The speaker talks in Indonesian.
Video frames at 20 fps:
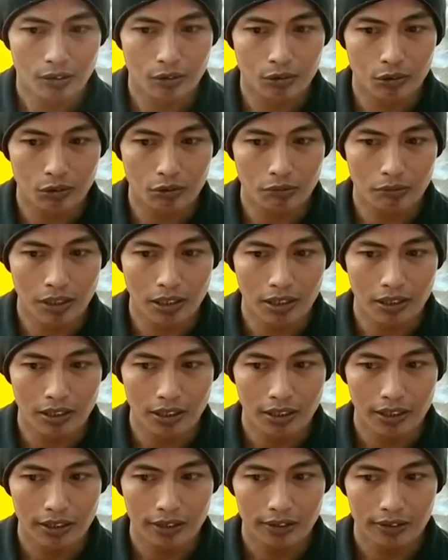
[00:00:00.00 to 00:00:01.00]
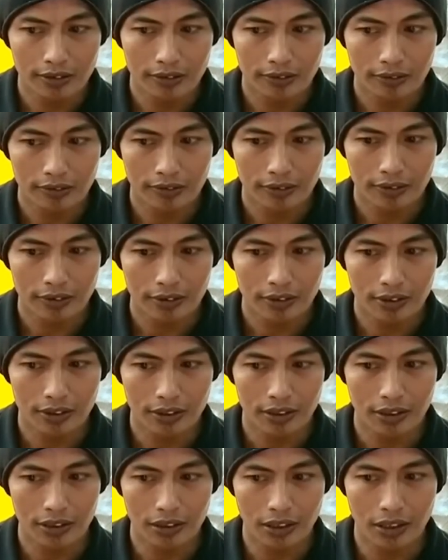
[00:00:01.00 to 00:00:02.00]
Untuk bundling,
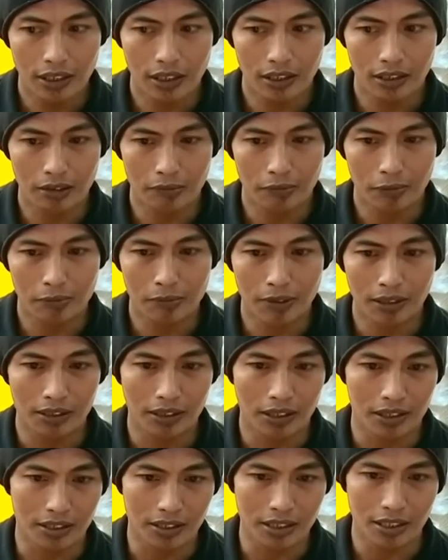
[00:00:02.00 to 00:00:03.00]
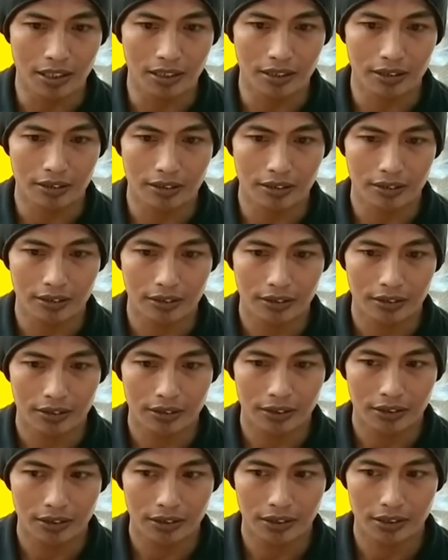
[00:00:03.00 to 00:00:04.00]
kita nggak ada pembatasan.
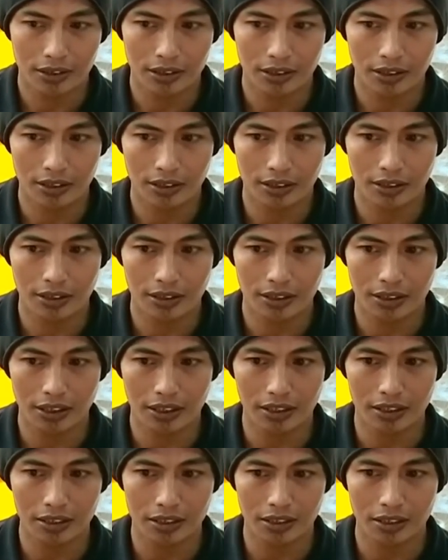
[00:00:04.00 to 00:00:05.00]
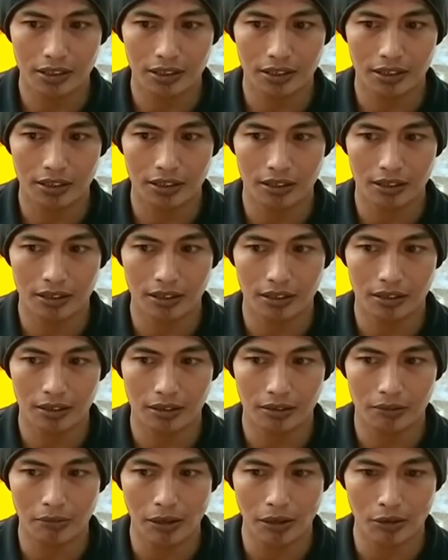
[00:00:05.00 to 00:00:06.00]
Se, istilahnya se,
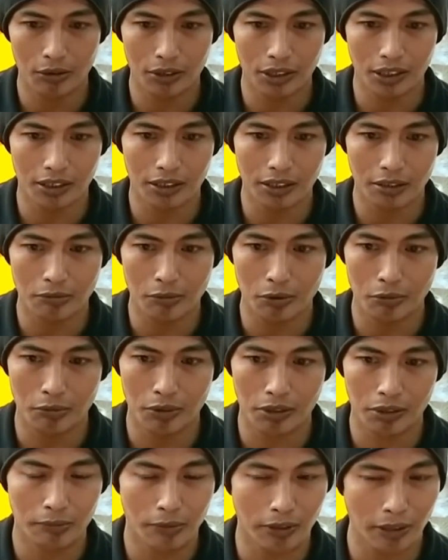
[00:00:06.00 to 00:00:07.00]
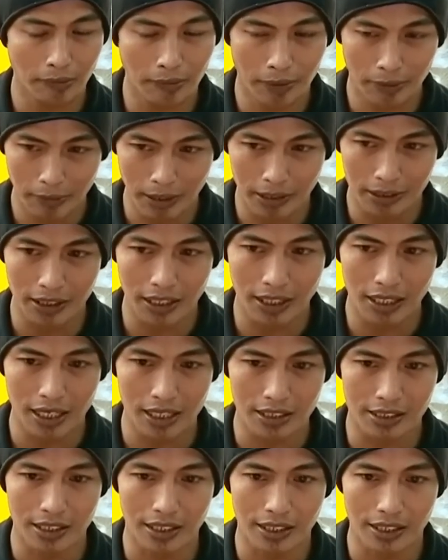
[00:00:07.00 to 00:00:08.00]
mau kita mau beli berapa banyak,
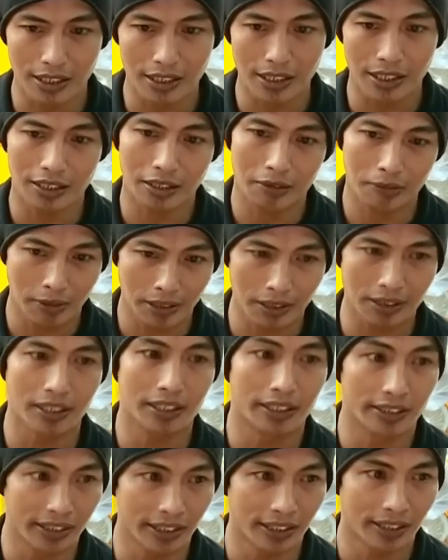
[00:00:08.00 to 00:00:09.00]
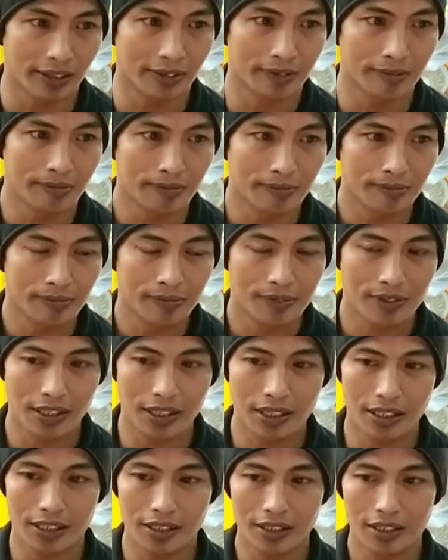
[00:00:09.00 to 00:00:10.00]
asalkan ada bundlingnya,
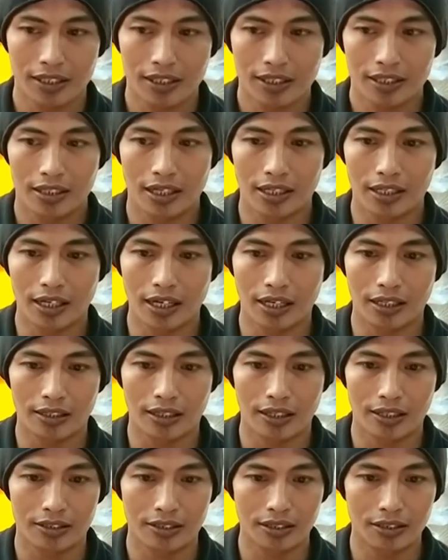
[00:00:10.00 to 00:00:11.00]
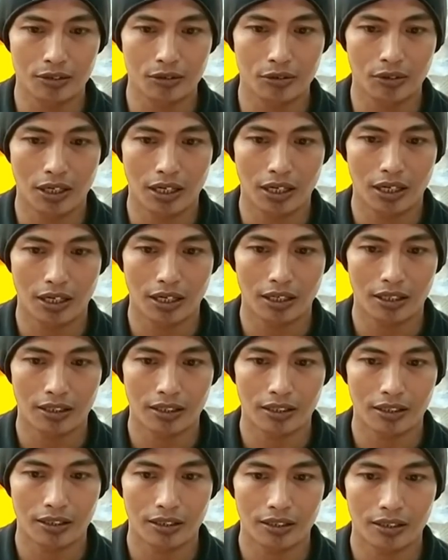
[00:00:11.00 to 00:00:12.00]
ya kan? Dan harganya juga,
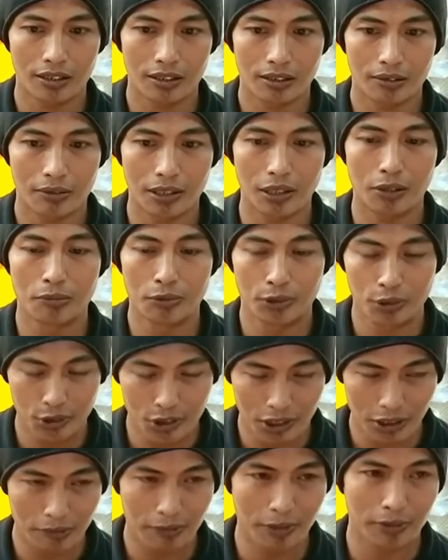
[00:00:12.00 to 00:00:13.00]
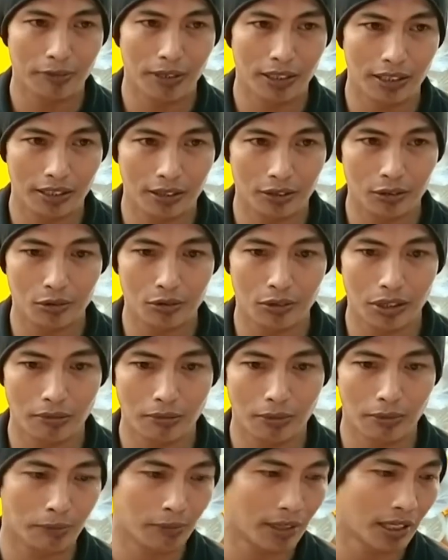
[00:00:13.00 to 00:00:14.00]
kalau menurut saya pribadi itu udah
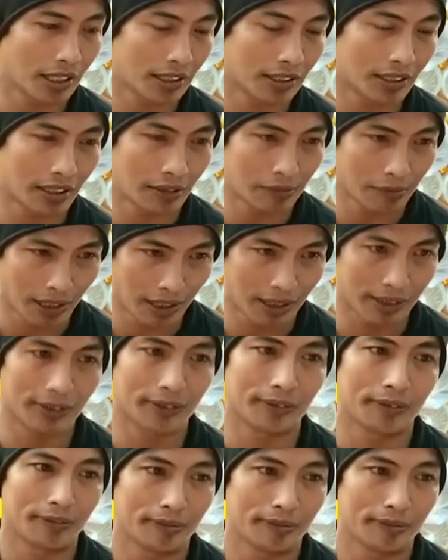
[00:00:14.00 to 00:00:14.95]
memberatkan banget,